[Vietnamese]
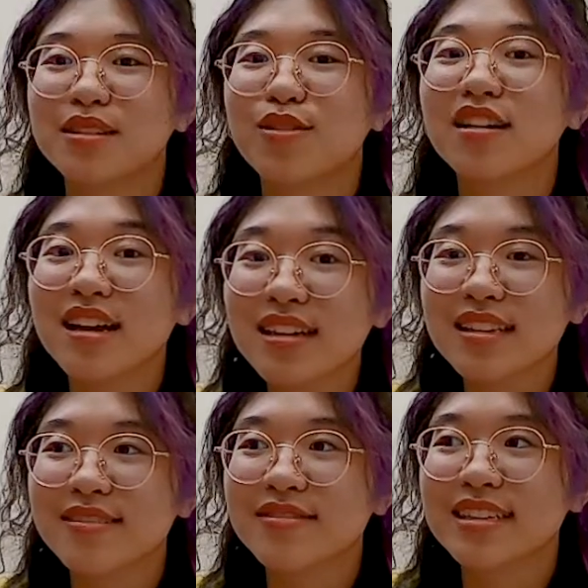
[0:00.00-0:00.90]
cô đơn nhất
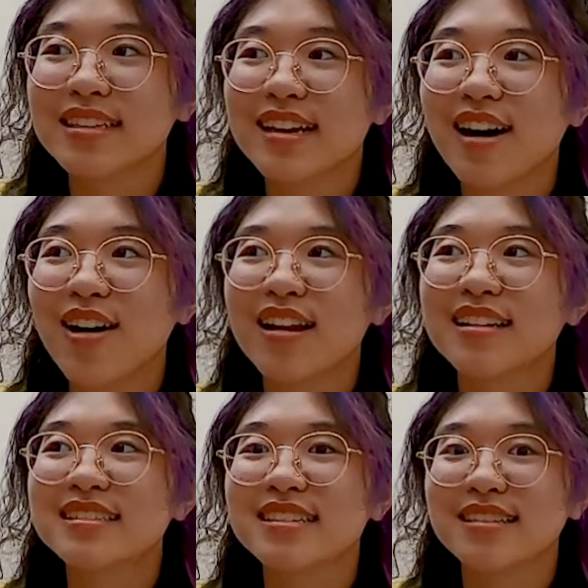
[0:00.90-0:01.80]
tại vì họ là
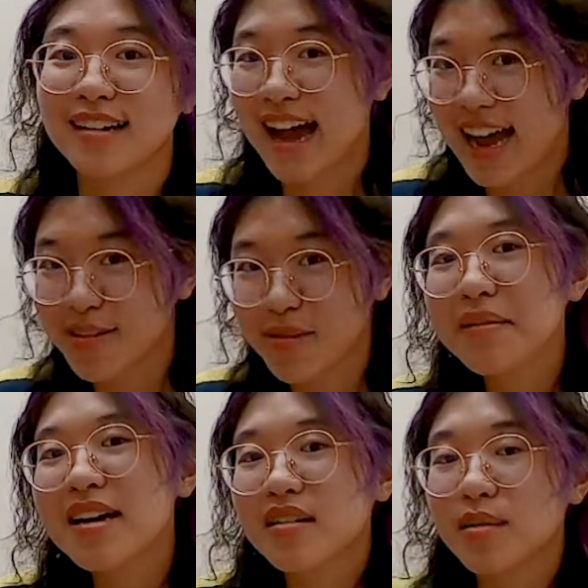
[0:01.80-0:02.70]
những người ở lại đúng không
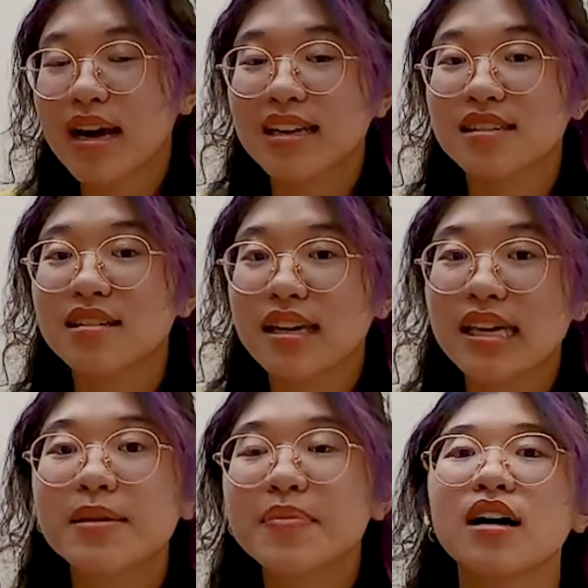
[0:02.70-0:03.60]
và bạn là những người
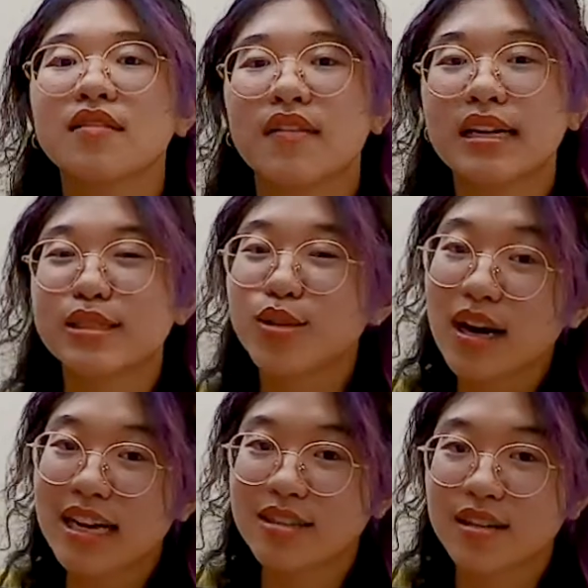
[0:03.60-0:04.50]
đi và để chốt
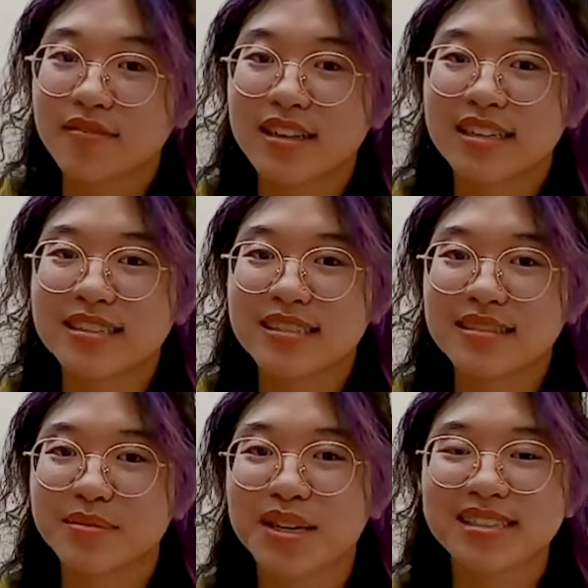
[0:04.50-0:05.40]
lại cho cái phần
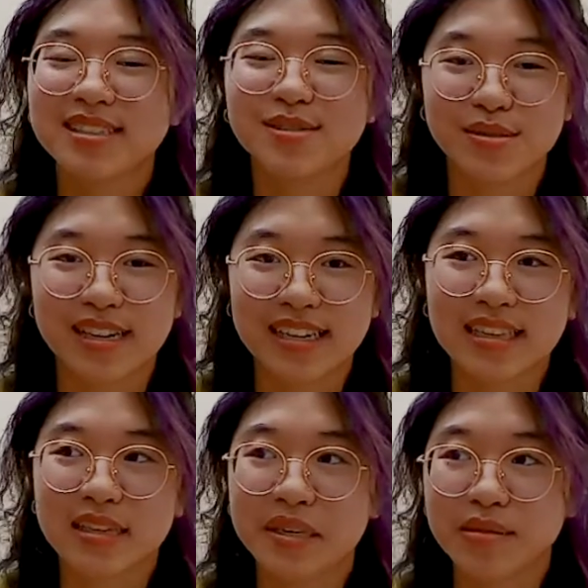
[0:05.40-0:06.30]
personal này
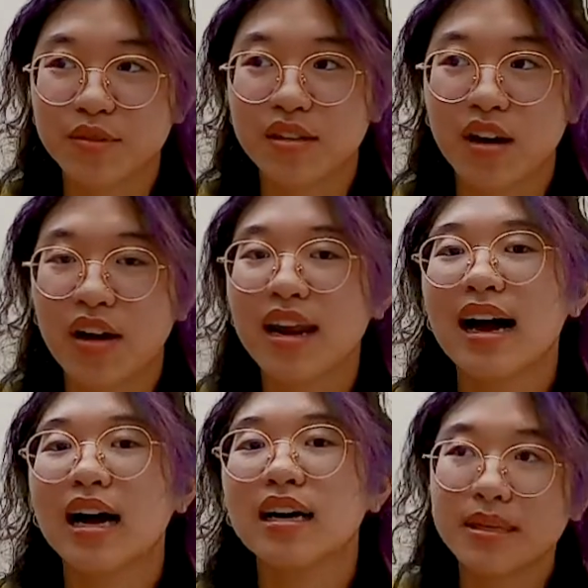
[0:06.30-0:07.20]
thì mình muốn nói
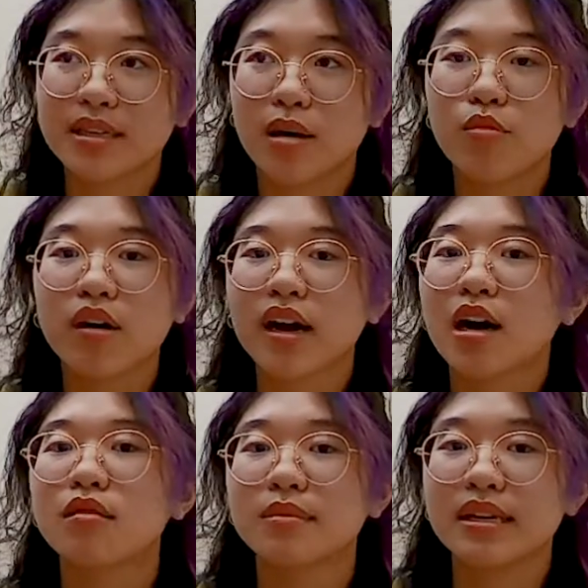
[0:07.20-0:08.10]
là mình có một cái
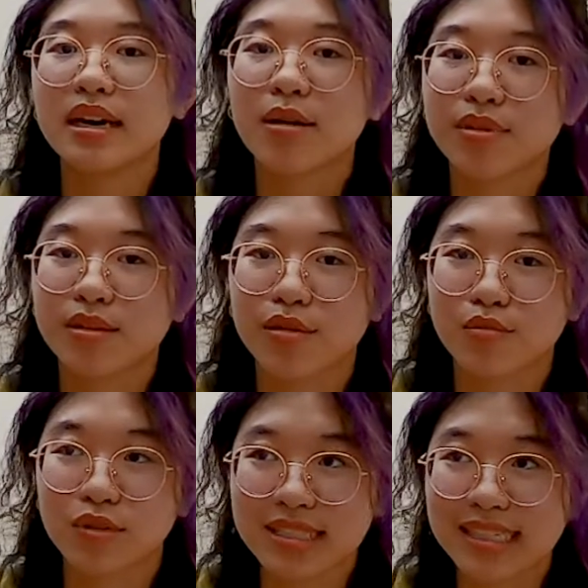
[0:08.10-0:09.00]
câu mà mình đã đọc được của
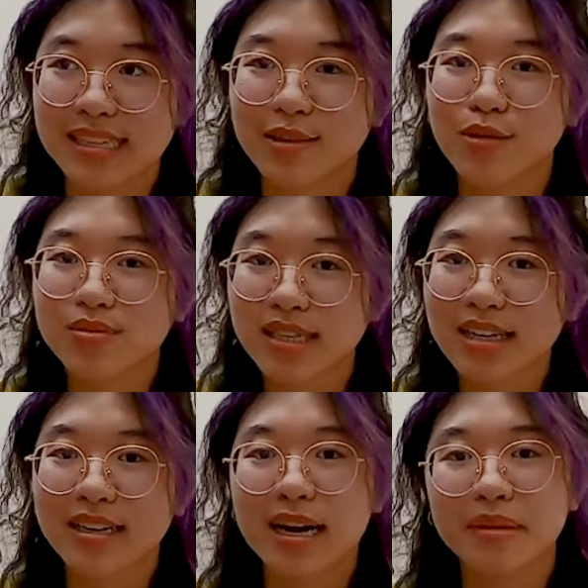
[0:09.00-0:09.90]
một chị cũng trách
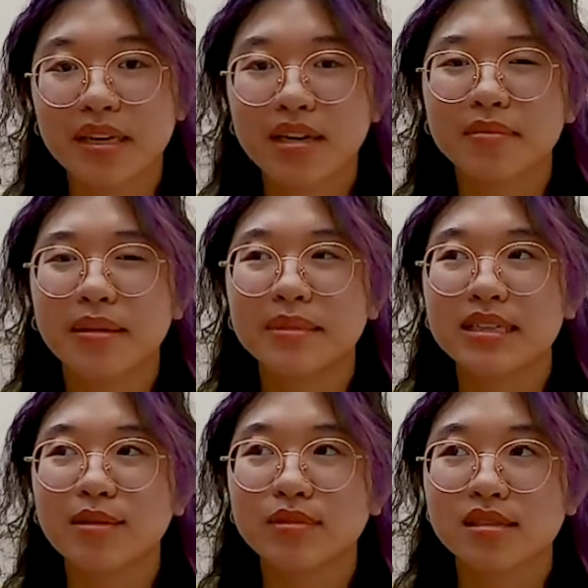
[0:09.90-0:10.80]
gap year mà mình
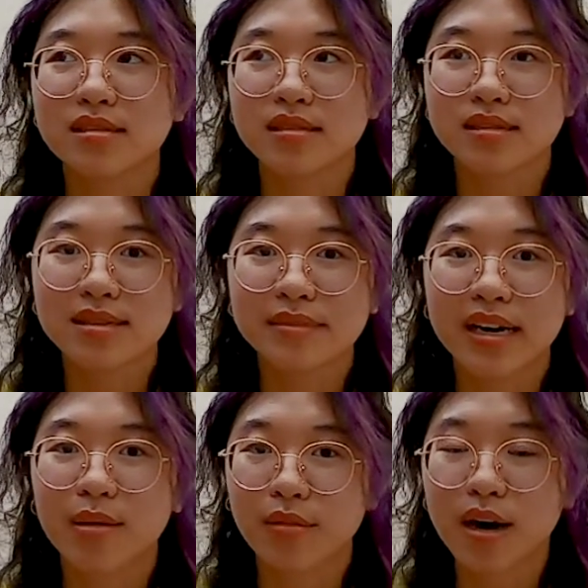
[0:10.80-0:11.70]
không thực sự nhớ là mình đã
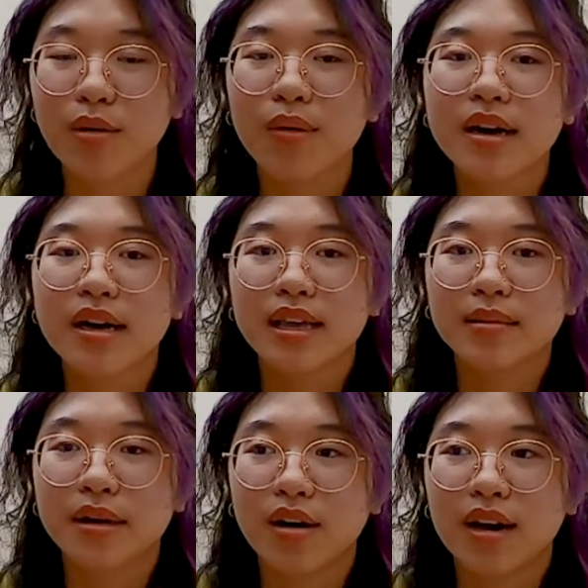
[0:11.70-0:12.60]
đọc ở đâu nhưng
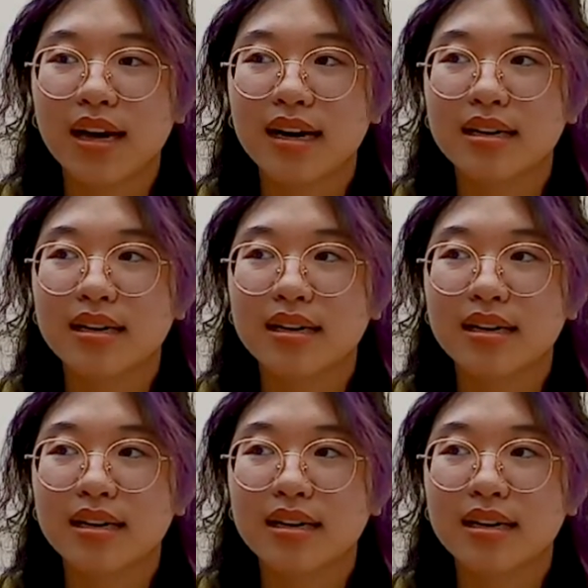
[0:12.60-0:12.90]
mà nó là